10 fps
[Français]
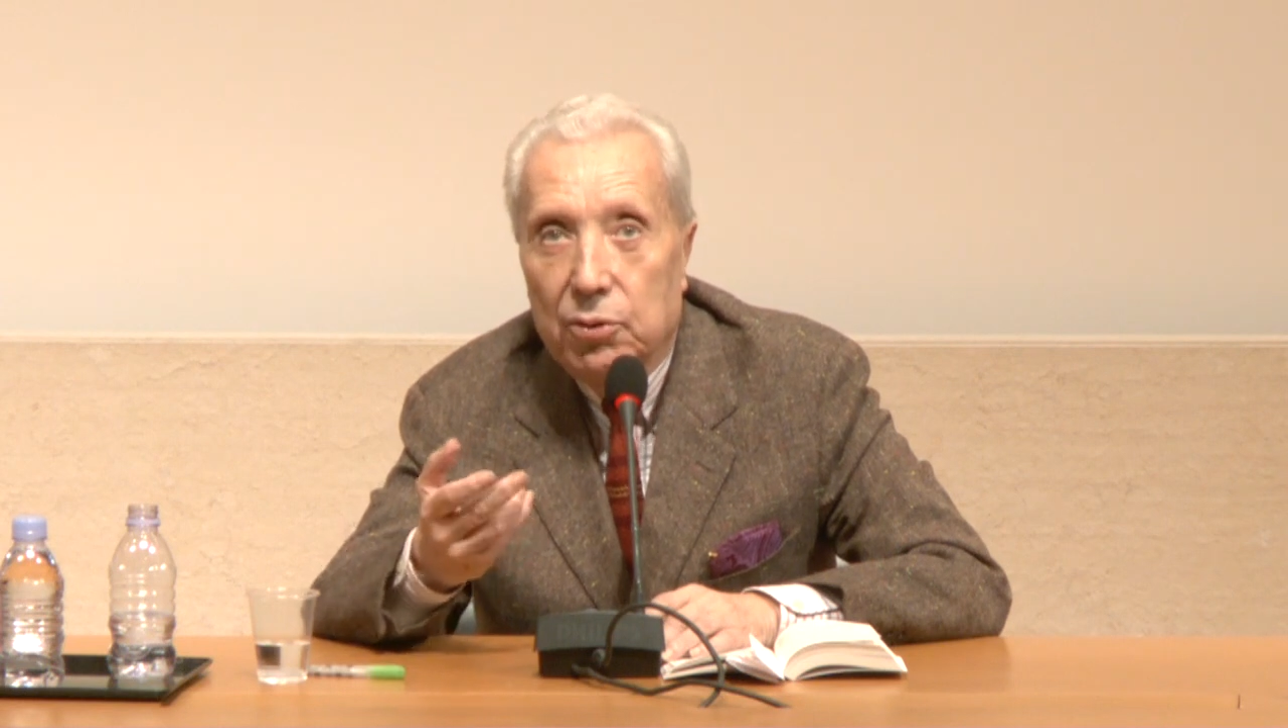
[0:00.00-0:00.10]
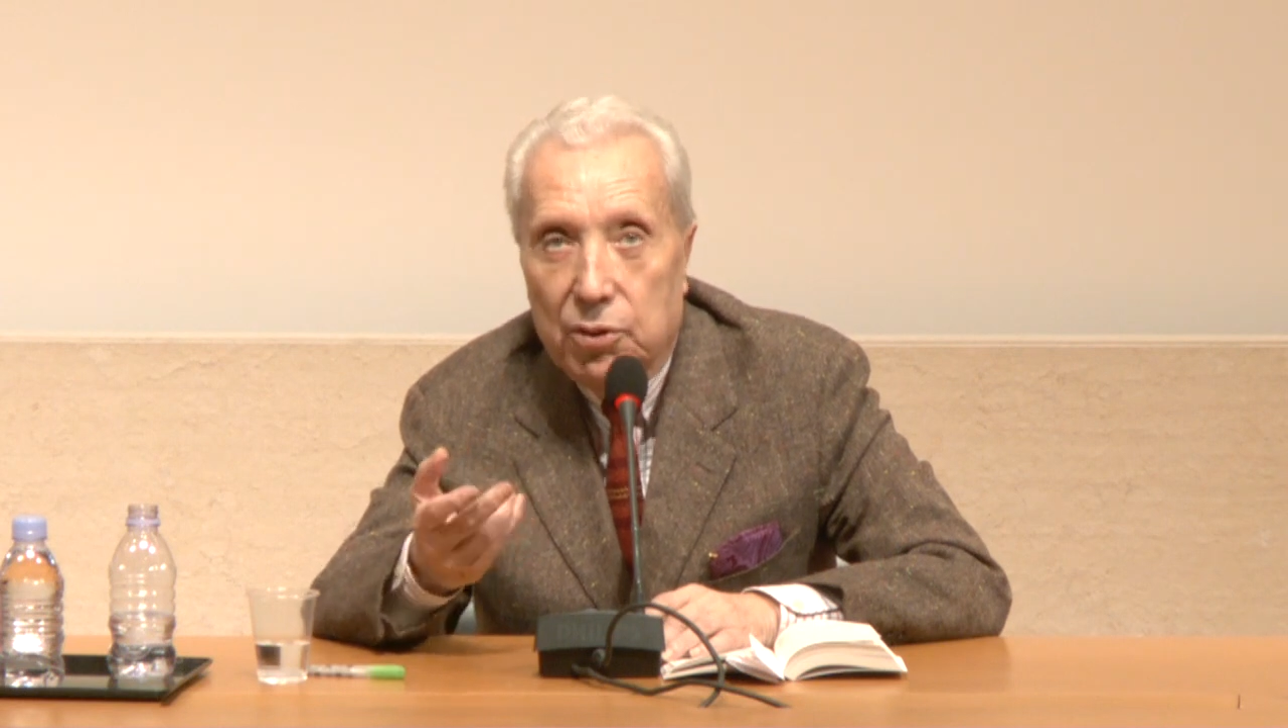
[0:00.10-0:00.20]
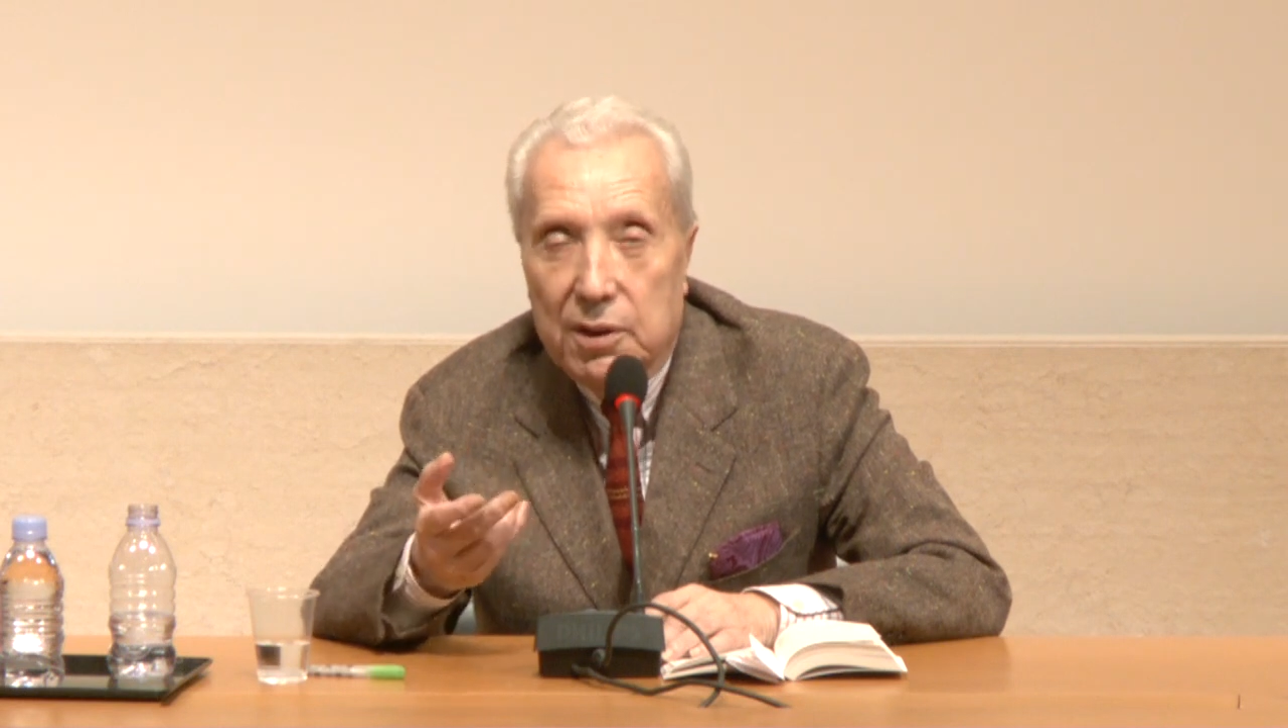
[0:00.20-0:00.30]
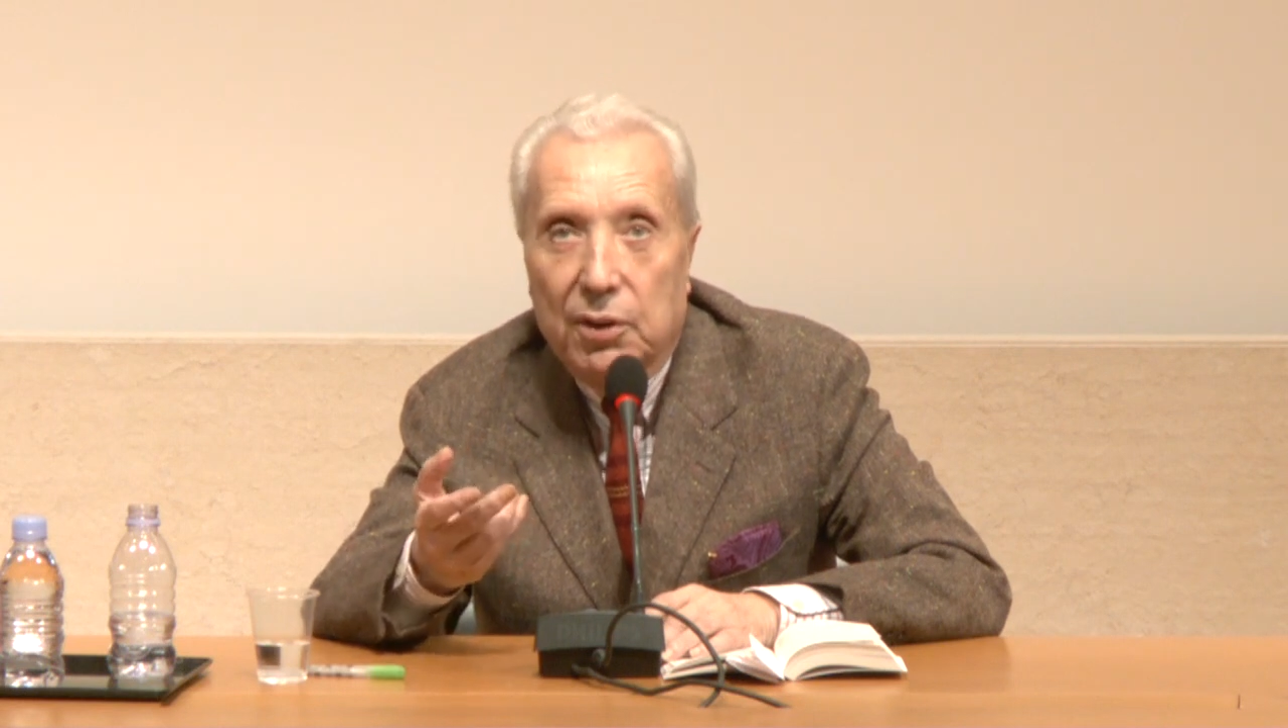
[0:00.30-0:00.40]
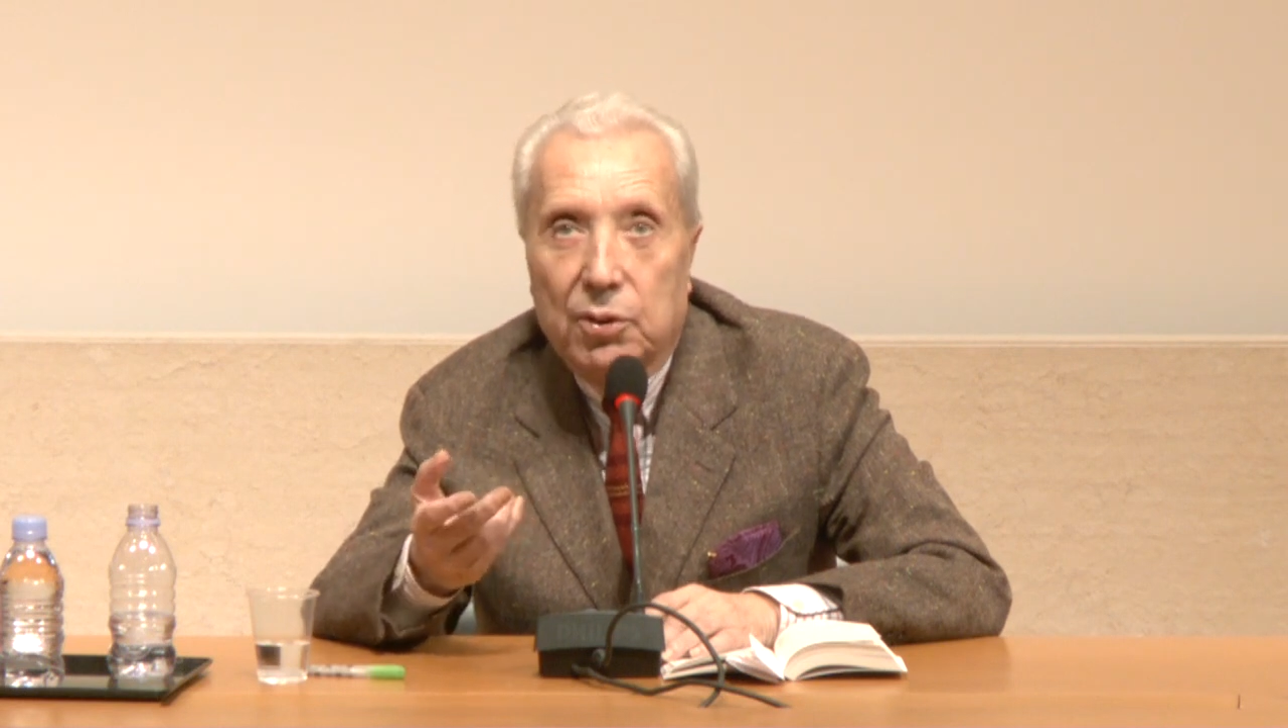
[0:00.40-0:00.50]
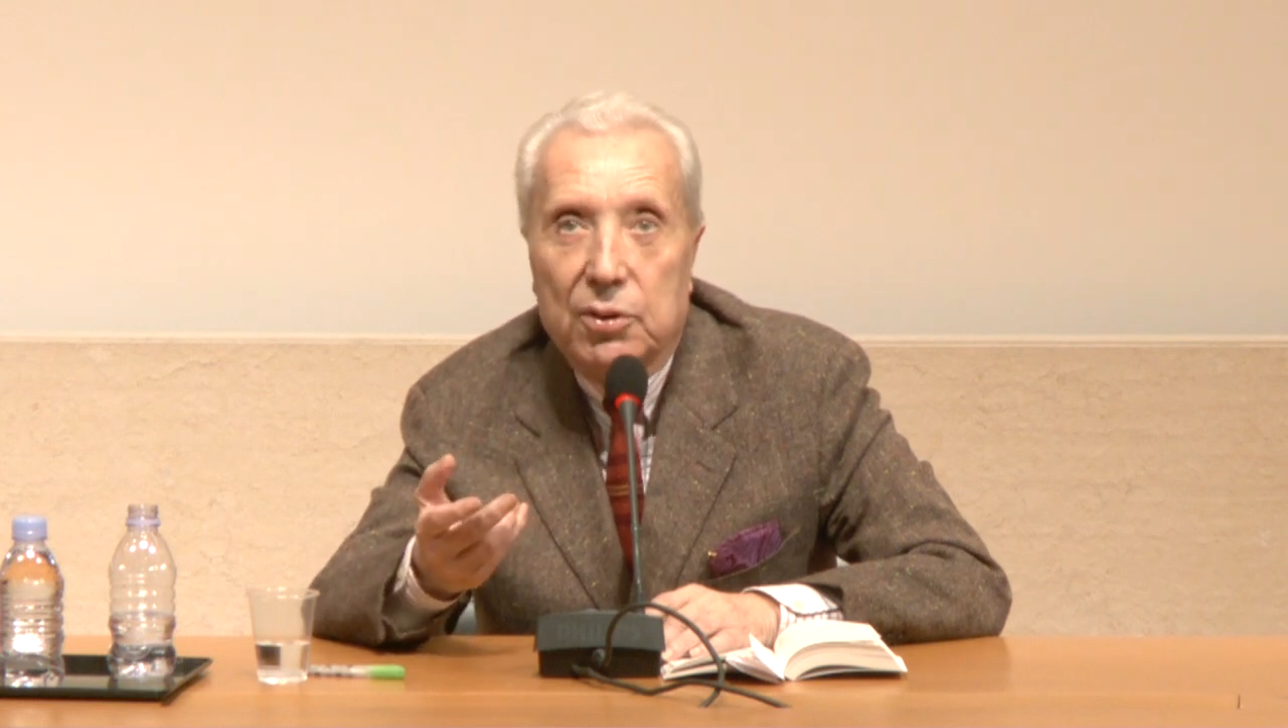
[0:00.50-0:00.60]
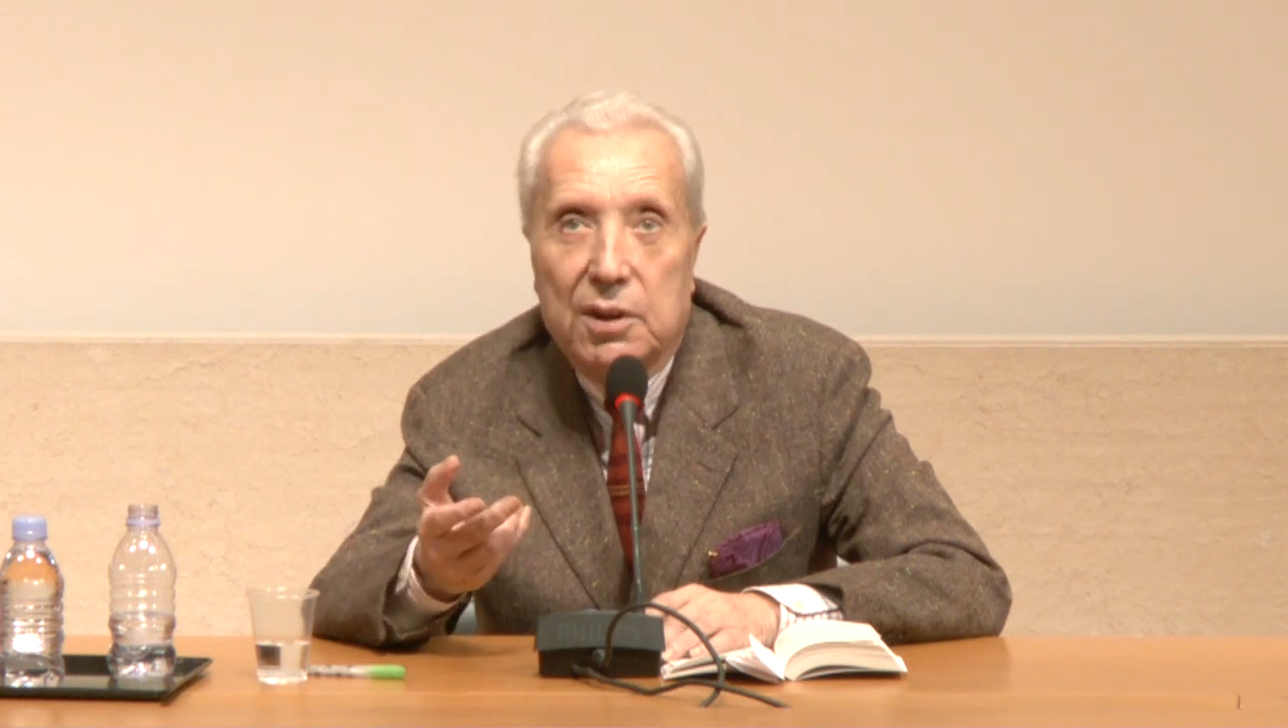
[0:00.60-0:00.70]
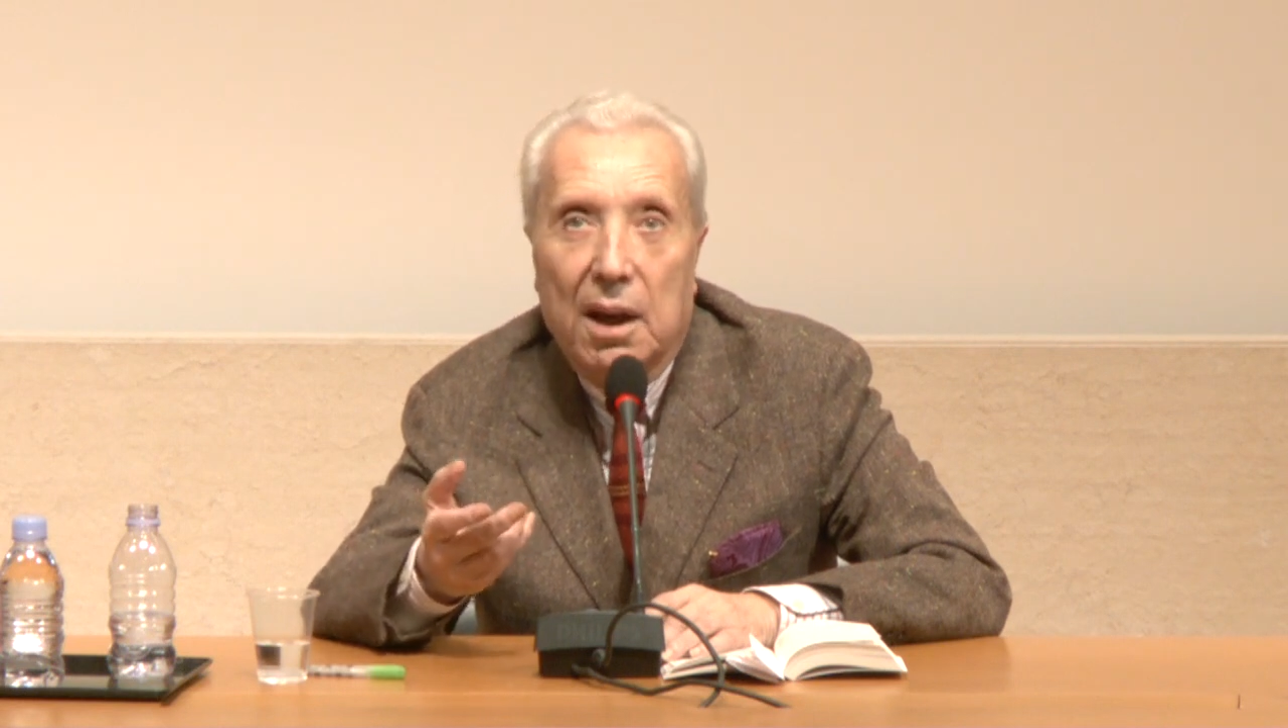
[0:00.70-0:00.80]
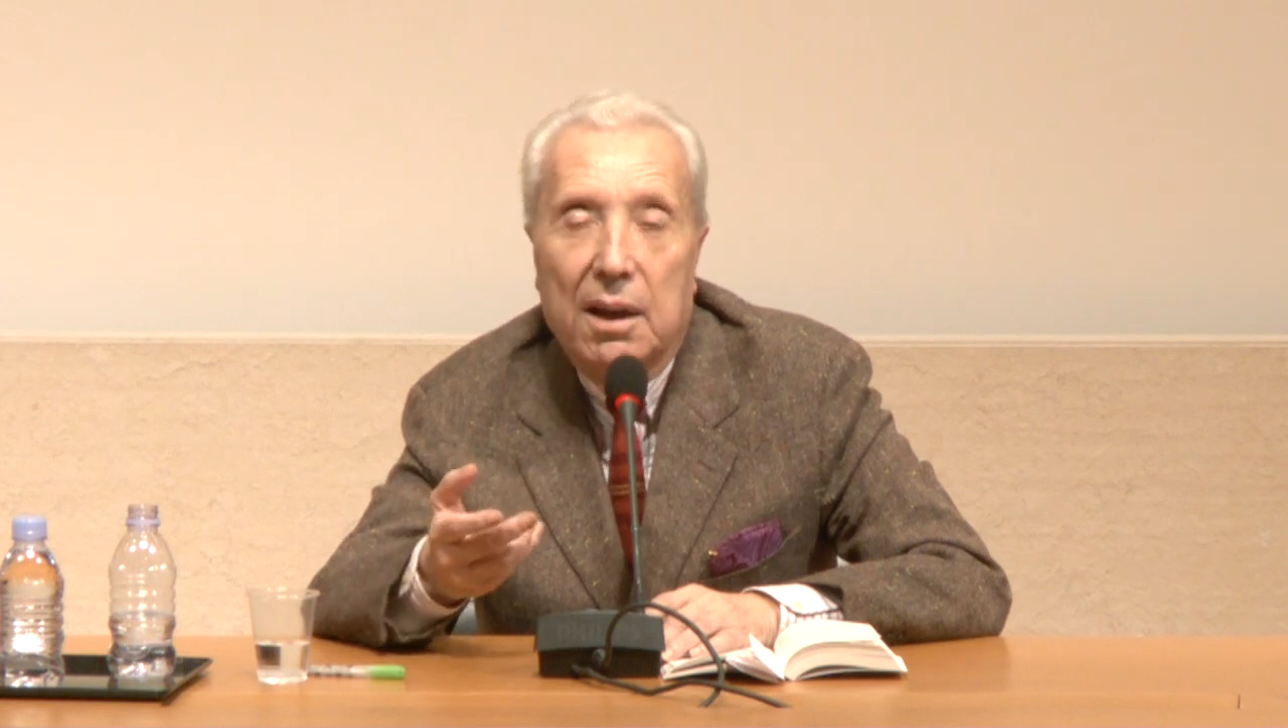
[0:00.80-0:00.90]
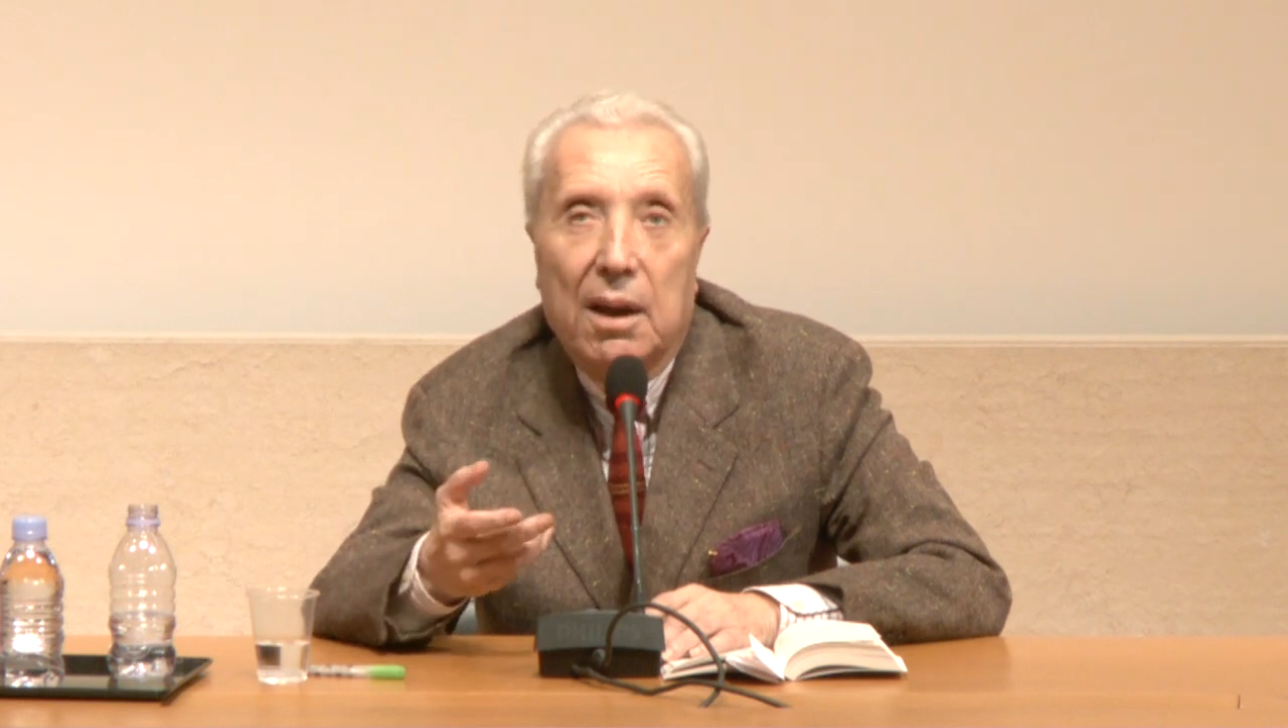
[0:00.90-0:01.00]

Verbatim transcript: ces entretiens,